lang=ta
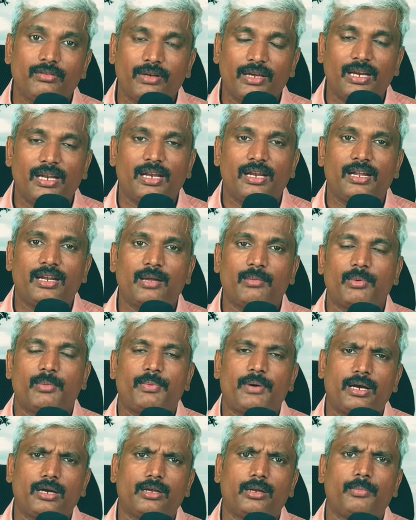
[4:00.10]
இவைகளெல்லாம் நம்ம
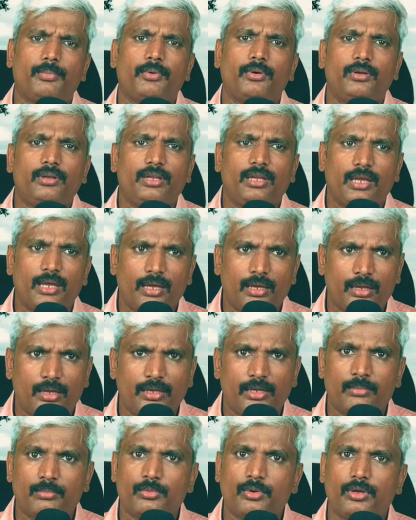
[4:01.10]
பார்க்குறப்போ
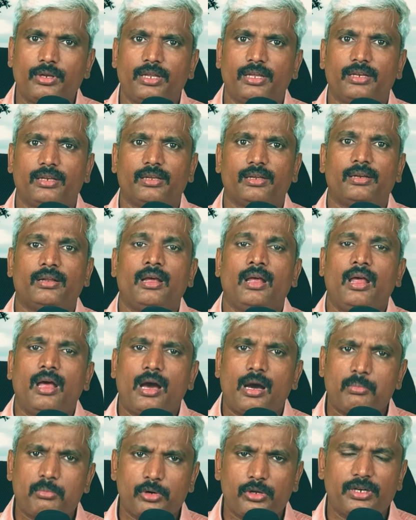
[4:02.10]
எம்மோரியர்கள்
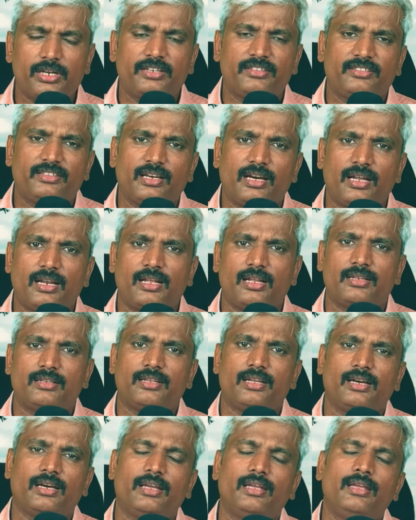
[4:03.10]
அமோரைட்ஸ் யாராக
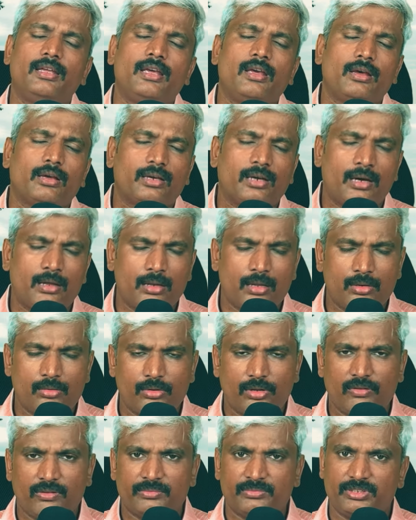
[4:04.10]
இருந்தாங்க
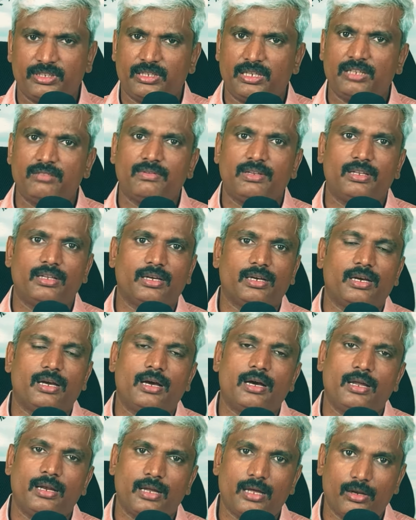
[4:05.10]
கானானுடைய வம்சத்துலேருந்து வந்தாங்க
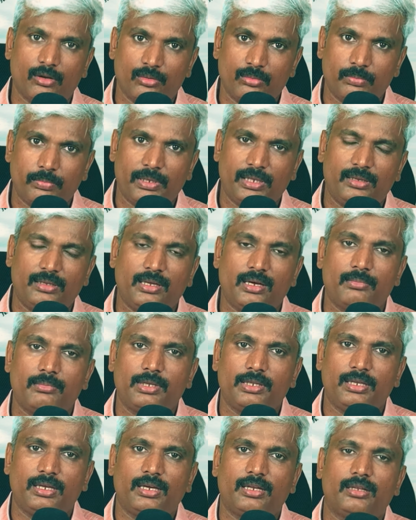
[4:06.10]
ஆனாலும் பத்தாம்
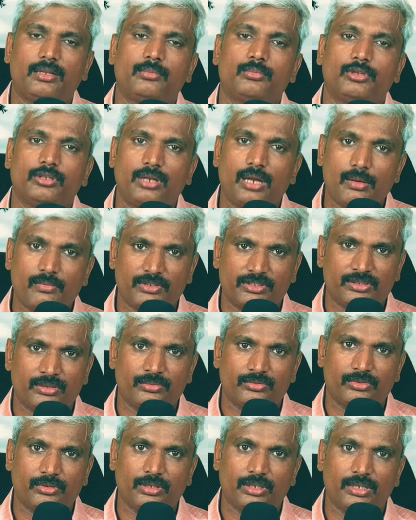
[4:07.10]
அதிகாரத்தில் முதலாம்
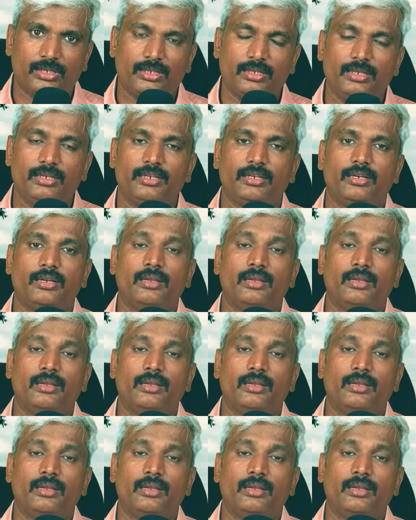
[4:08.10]
வசனம் சொல்கிறது